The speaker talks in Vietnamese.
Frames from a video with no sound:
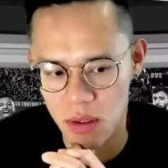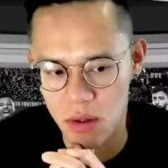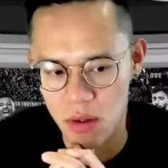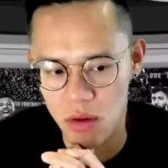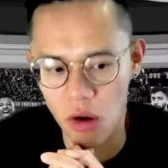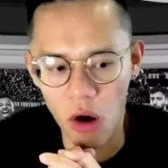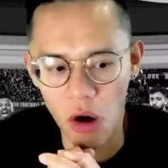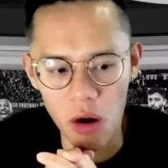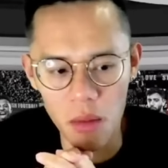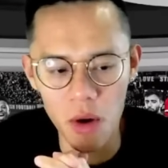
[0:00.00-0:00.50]

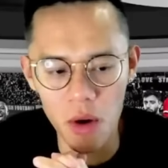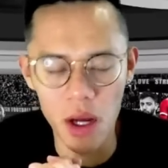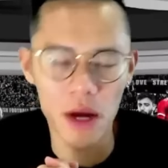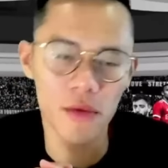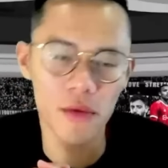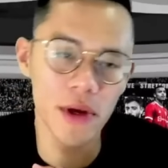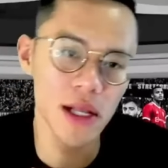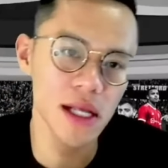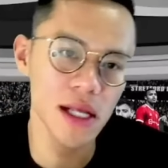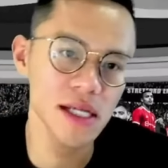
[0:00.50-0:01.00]
có một cái
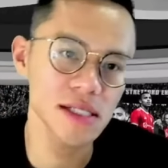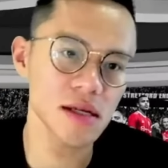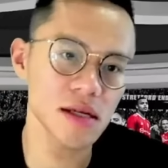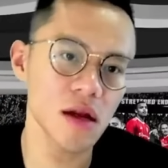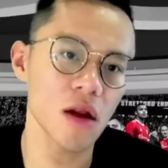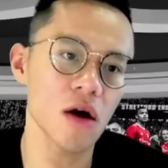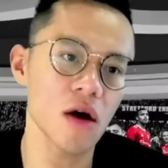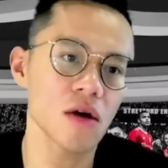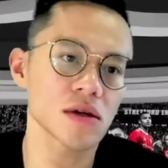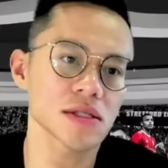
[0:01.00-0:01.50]
release
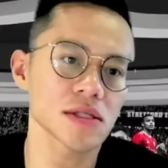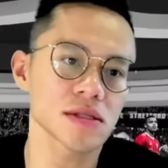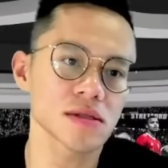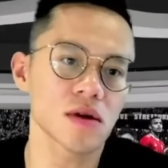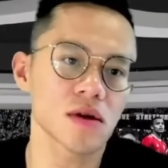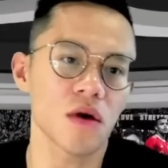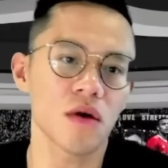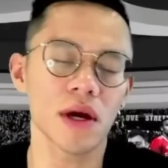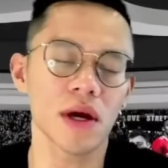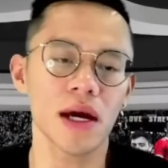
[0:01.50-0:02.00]
clause,
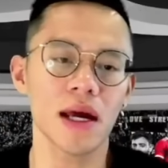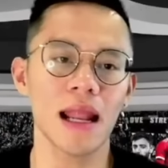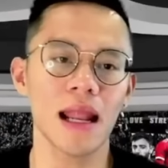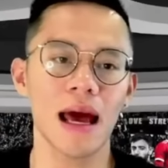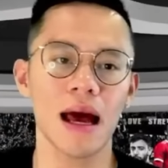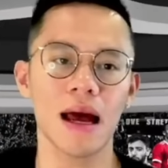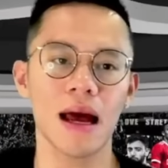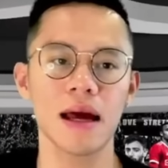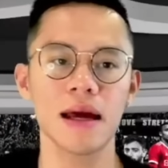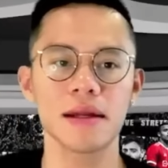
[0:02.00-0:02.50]
có nghĩa là
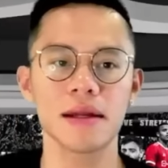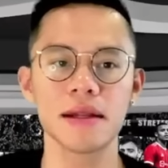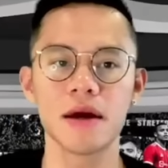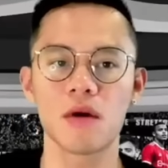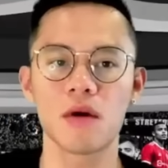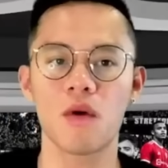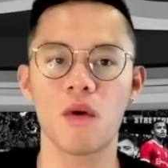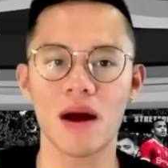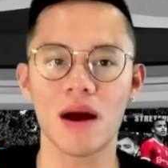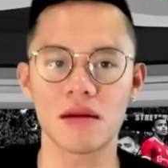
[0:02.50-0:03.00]
ấy, điều
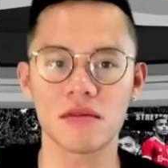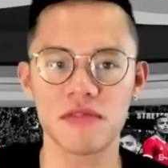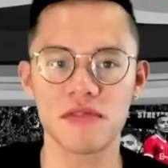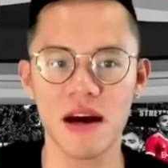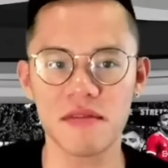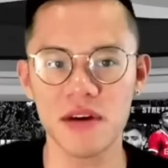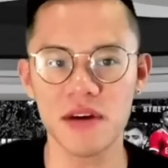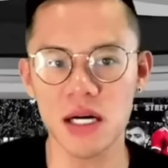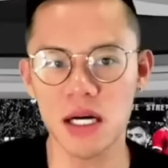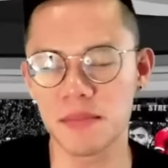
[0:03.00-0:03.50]
khoản phá
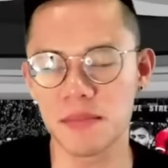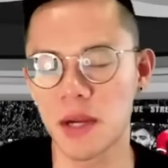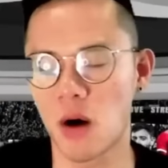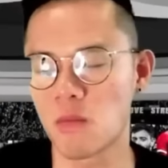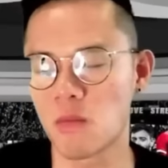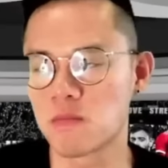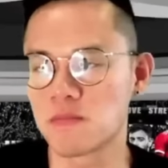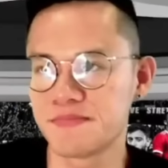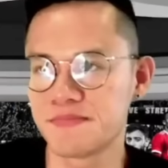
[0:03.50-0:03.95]
vỡ hợp đồng,